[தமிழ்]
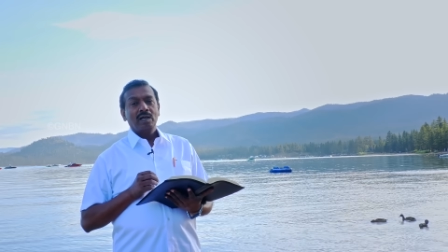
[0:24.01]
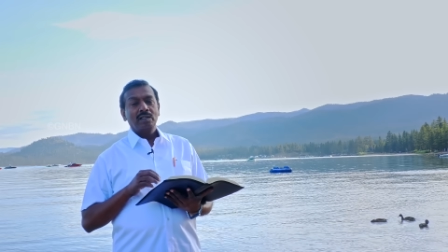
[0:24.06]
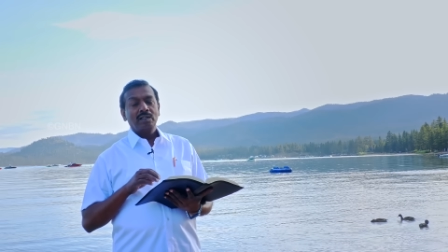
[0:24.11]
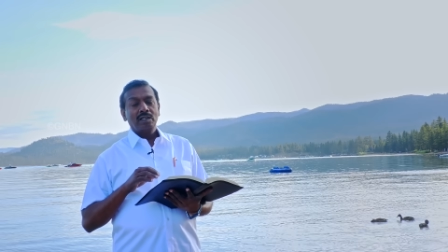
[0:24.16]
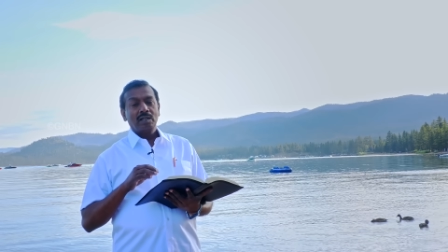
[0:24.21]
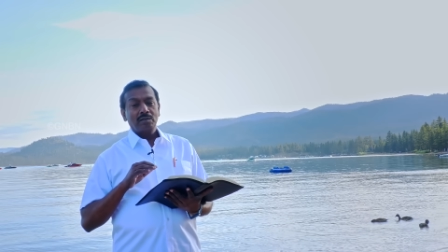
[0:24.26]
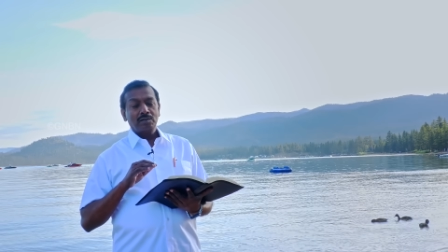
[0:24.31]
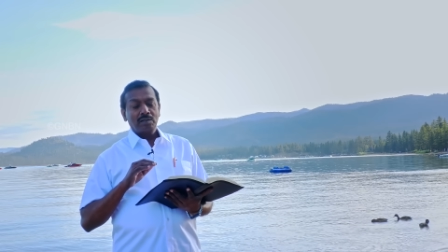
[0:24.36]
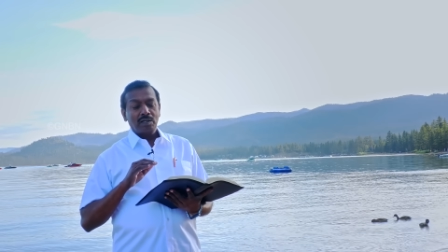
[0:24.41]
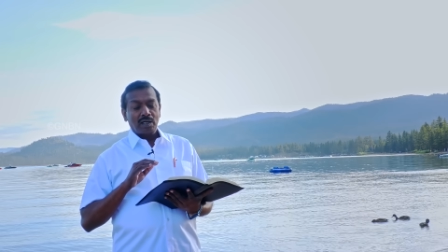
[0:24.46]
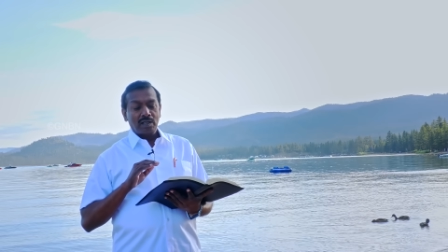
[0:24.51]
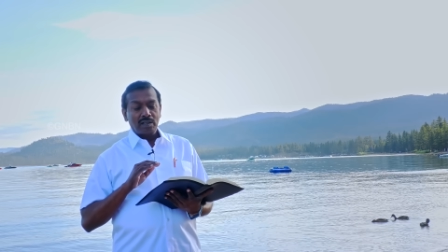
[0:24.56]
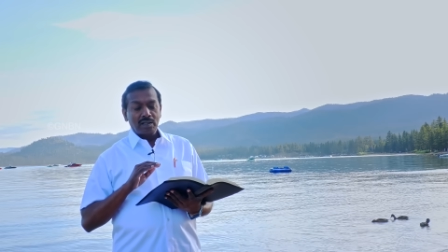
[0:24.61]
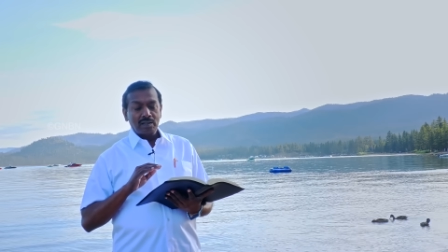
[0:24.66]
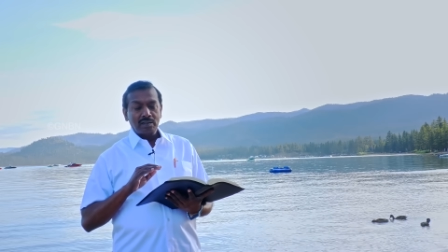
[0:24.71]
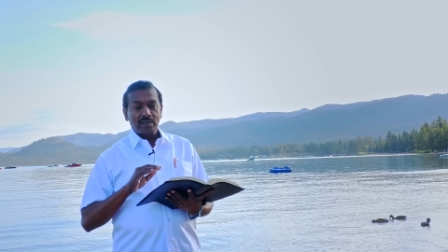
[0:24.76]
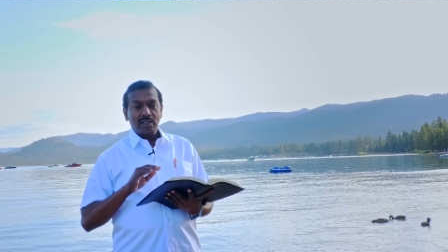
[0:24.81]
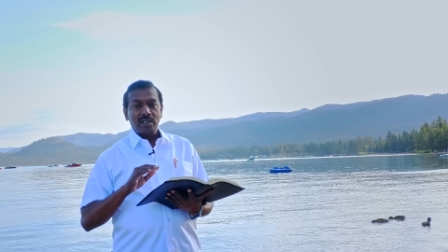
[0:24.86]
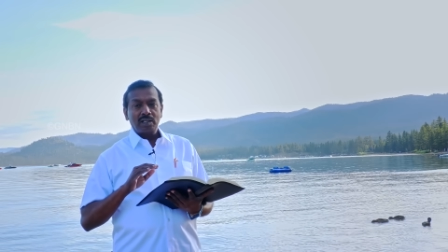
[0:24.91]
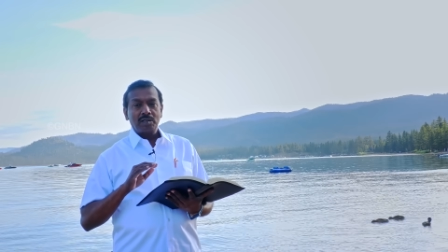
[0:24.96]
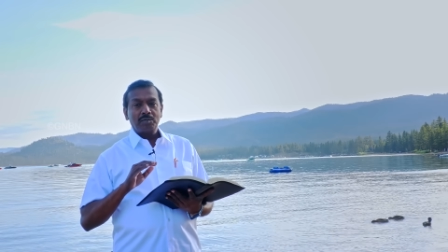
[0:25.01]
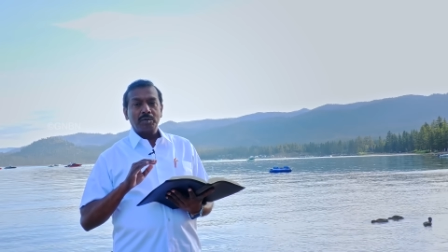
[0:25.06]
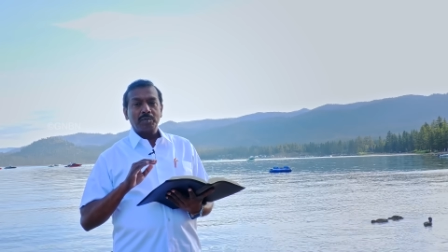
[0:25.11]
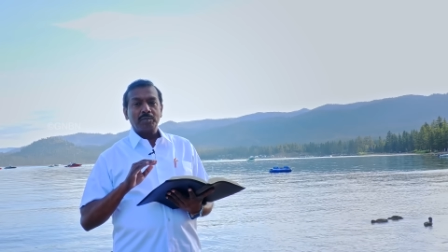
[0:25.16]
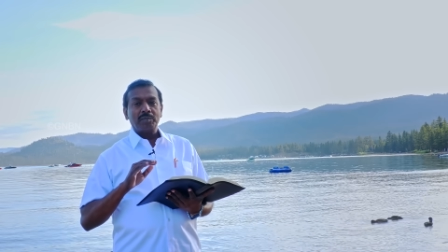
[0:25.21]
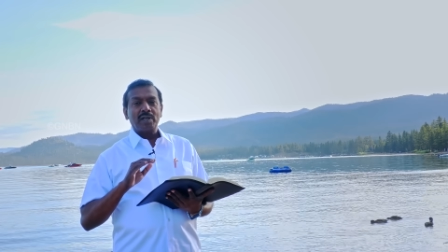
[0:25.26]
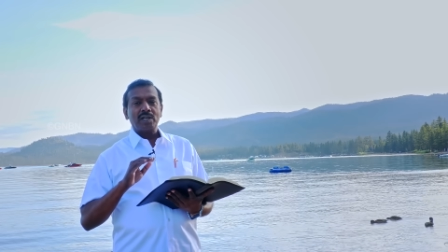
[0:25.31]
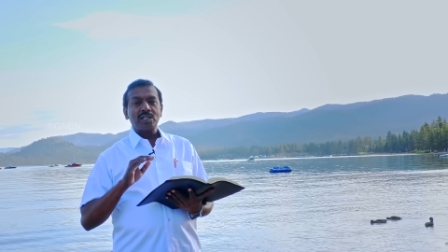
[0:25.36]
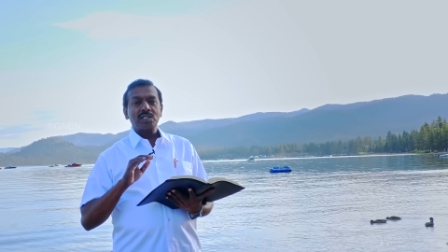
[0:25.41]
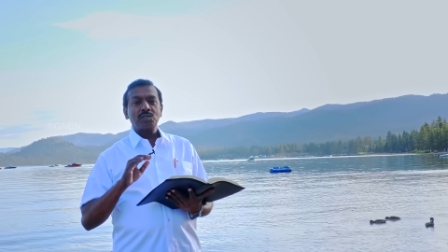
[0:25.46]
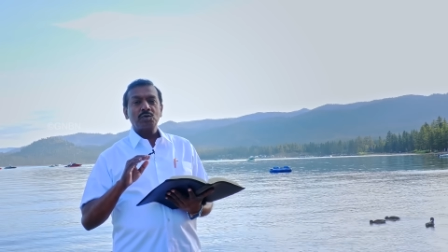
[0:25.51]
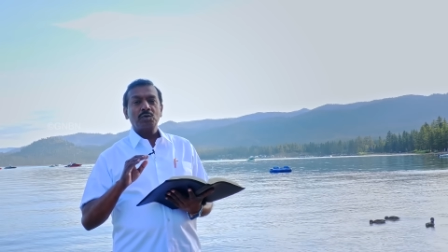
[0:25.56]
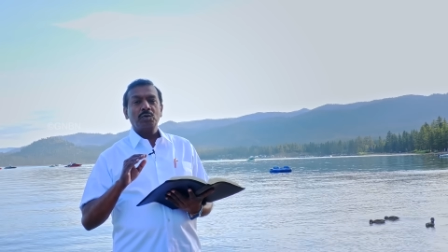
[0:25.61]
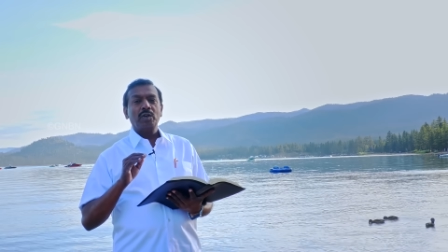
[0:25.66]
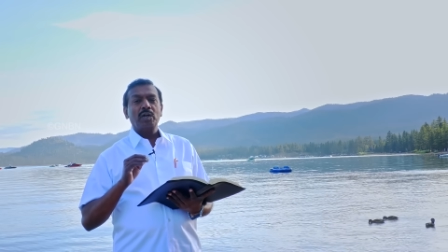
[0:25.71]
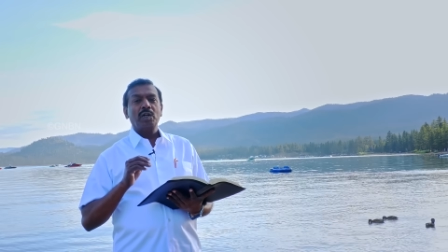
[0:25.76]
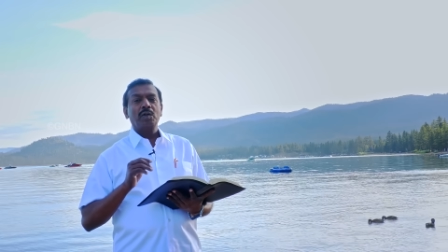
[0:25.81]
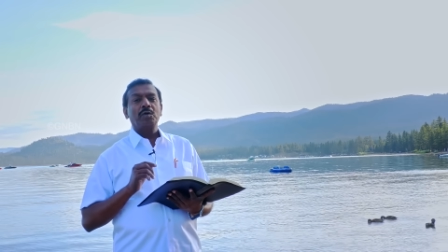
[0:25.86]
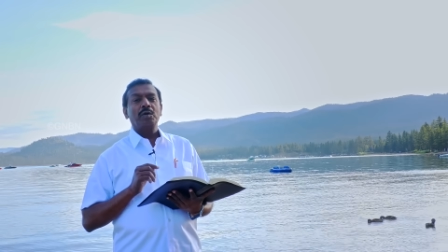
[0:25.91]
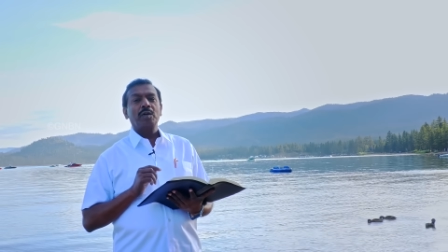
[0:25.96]
அதாவது அனுதினமும்
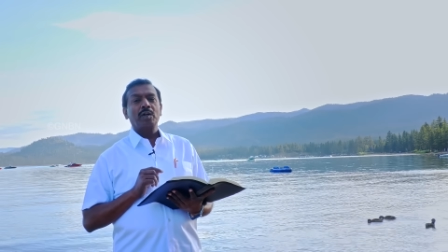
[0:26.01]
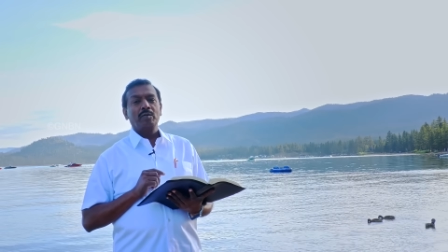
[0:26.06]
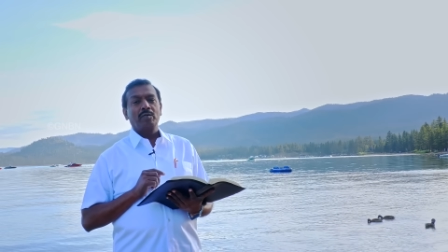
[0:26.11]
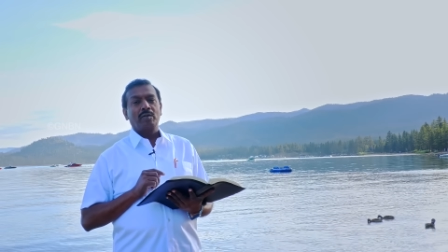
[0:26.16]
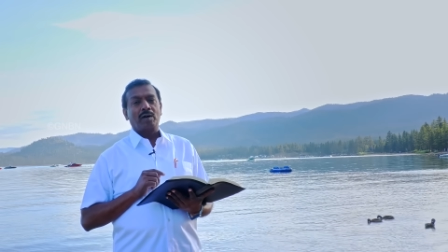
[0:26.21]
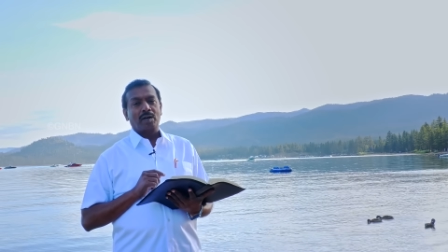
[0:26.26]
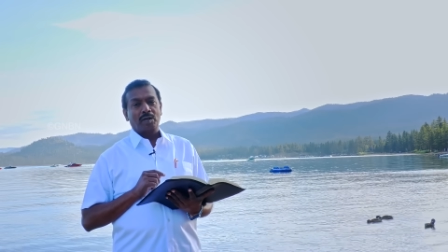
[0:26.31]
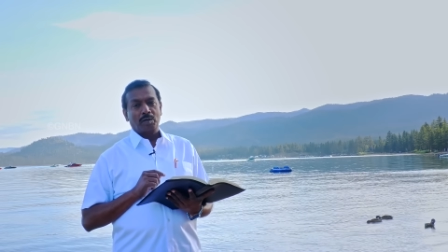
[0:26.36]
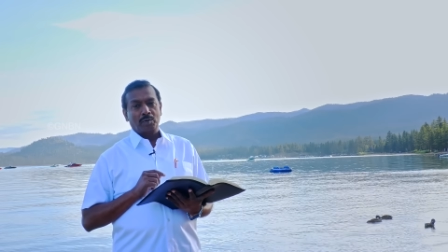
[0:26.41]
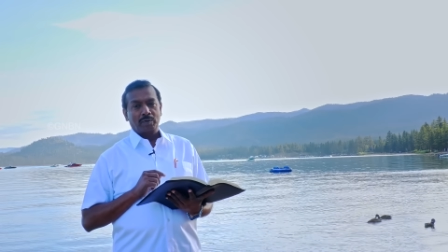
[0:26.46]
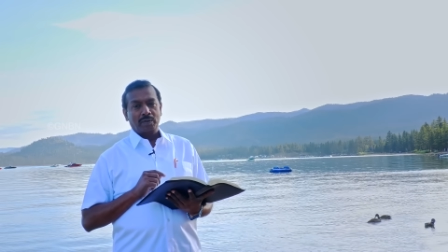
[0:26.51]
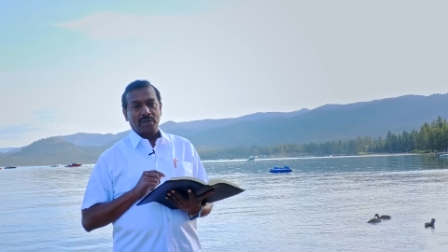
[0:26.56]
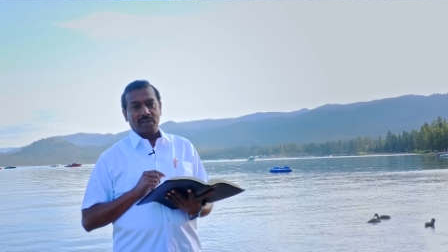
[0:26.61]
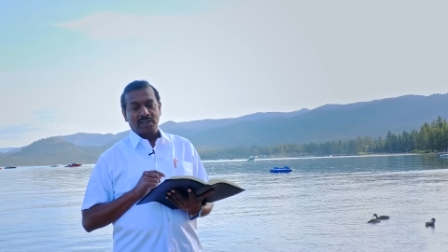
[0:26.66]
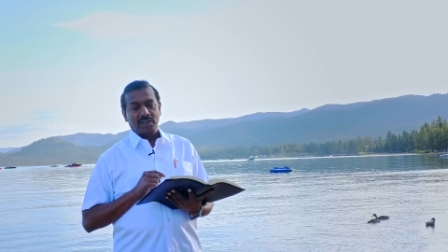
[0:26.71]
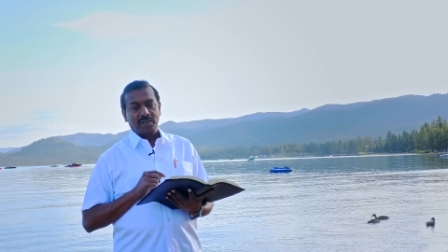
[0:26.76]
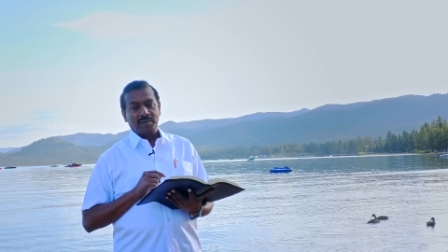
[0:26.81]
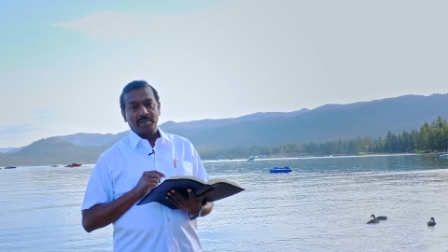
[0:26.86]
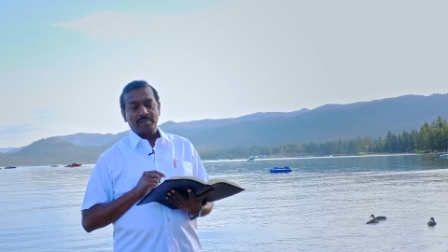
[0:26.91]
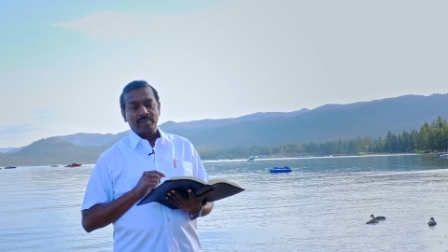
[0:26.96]
இயேசுவோடு கூட வாழ்வது